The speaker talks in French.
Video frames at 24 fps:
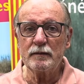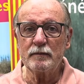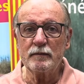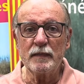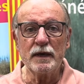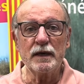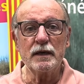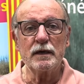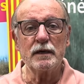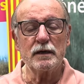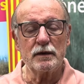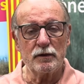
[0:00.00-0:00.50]

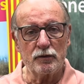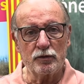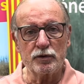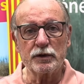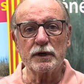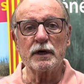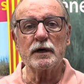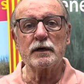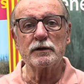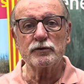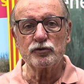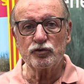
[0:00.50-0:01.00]
mais on
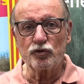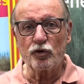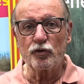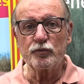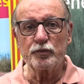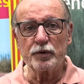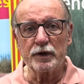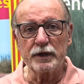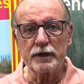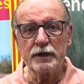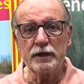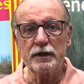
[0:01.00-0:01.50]
a
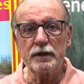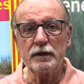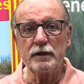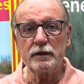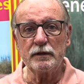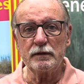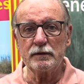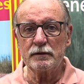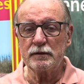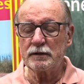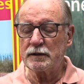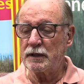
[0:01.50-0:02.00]

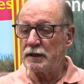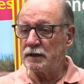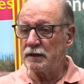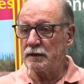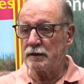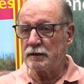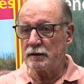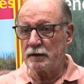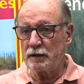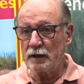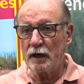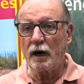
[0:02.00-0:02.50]
entrepris
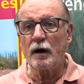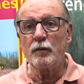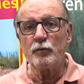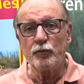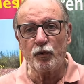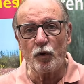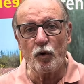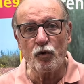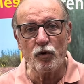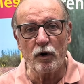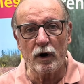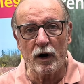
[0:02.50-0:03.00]
des grands
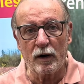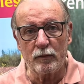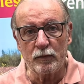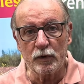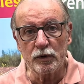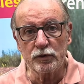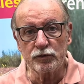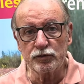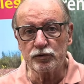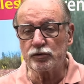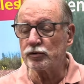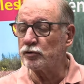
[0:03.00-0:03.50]

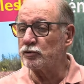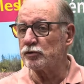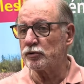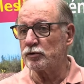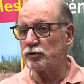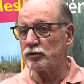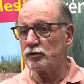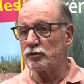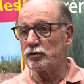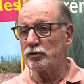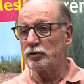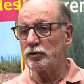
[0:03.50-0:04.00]
programmes
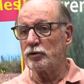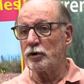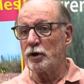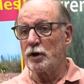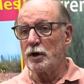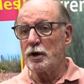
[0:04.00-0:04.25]
de